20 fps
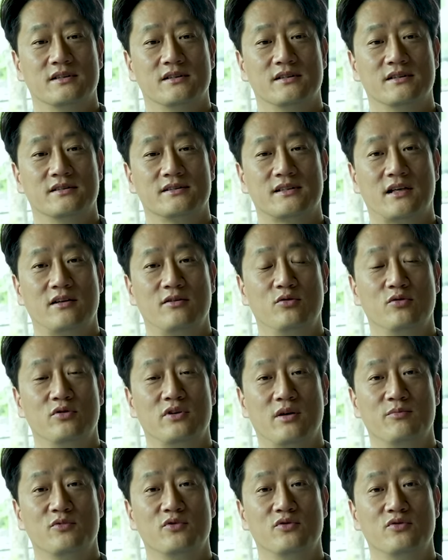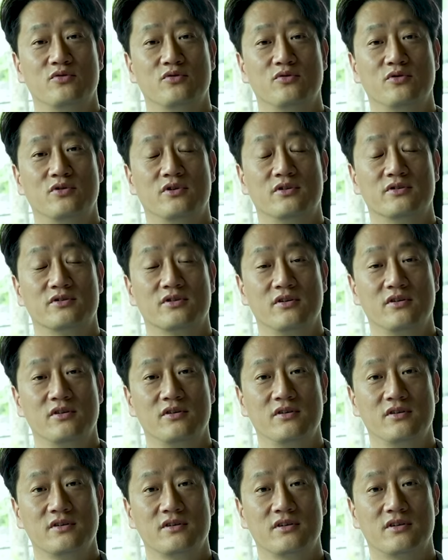쌀로
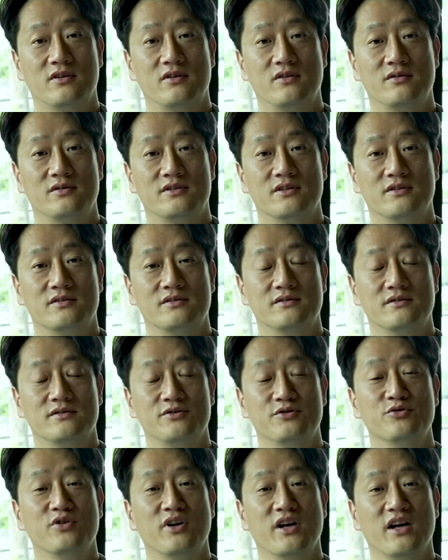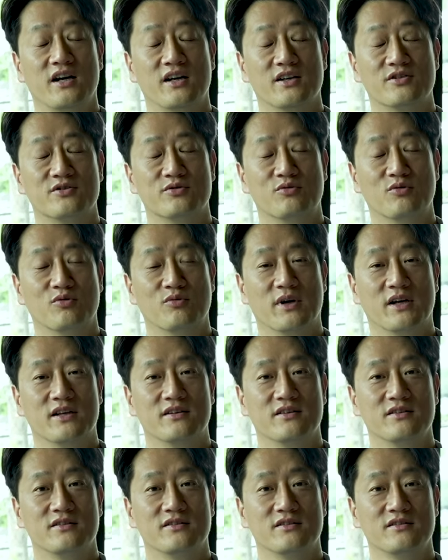담궈서 그걸 증류해 가지고
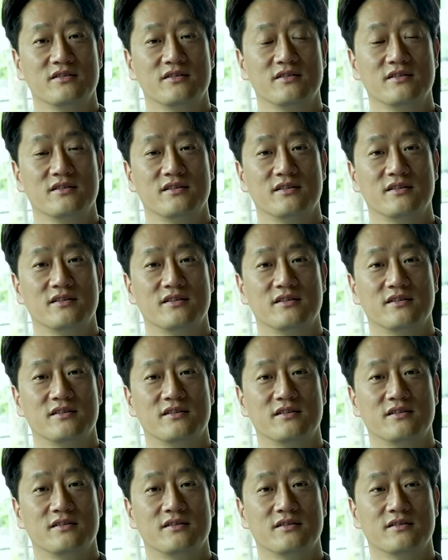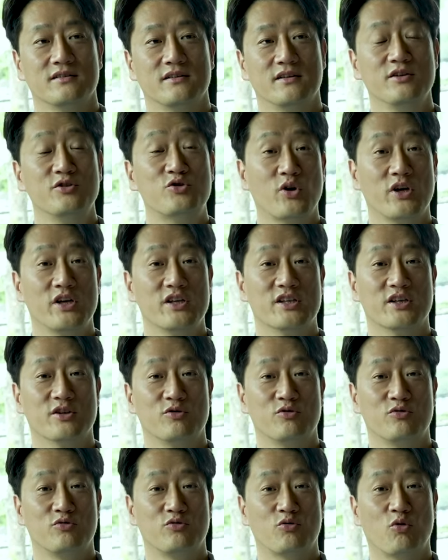만드는 일종의 이제
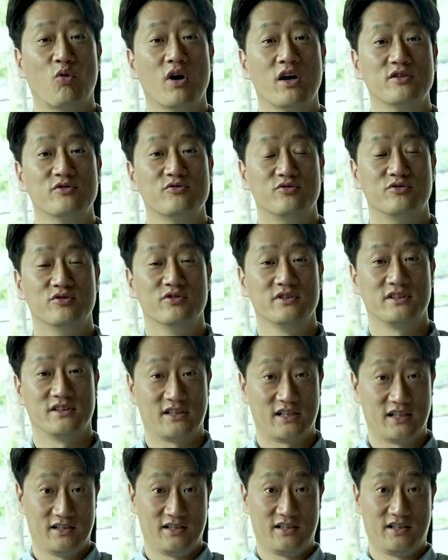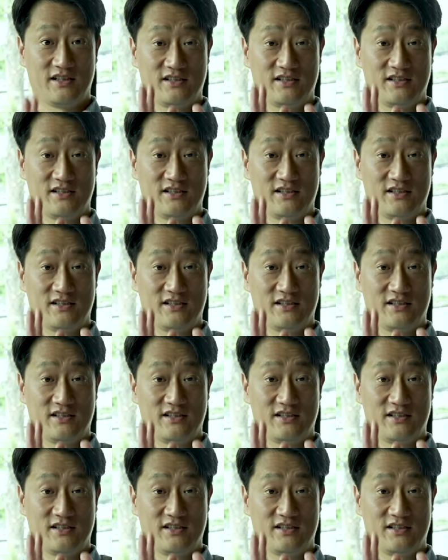독한 술. 그러니까